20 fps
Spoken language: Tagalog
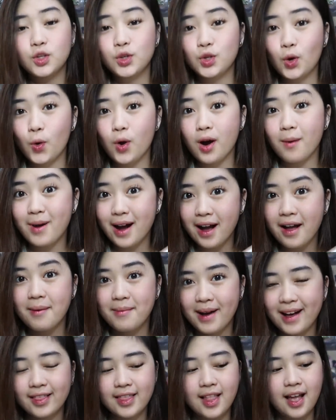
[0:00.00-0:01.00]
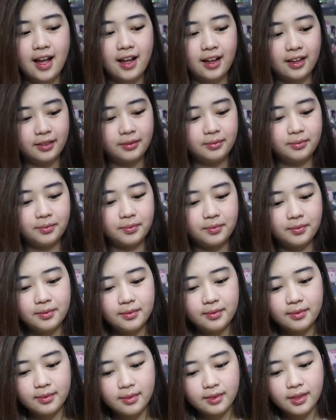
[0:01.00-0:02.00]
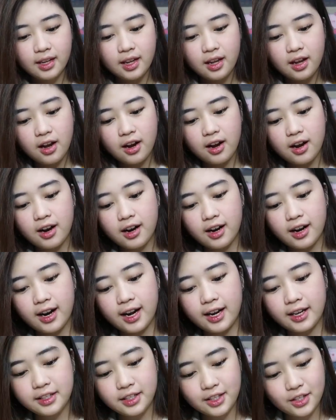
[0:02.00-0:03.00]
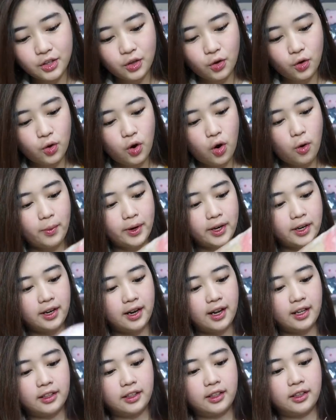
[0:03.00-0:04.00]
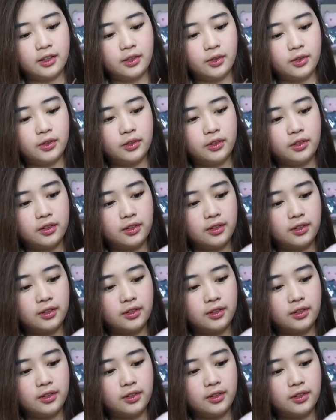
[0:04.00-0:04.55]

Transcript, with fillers: So, abang-abang lang. Alright, so open na natin to.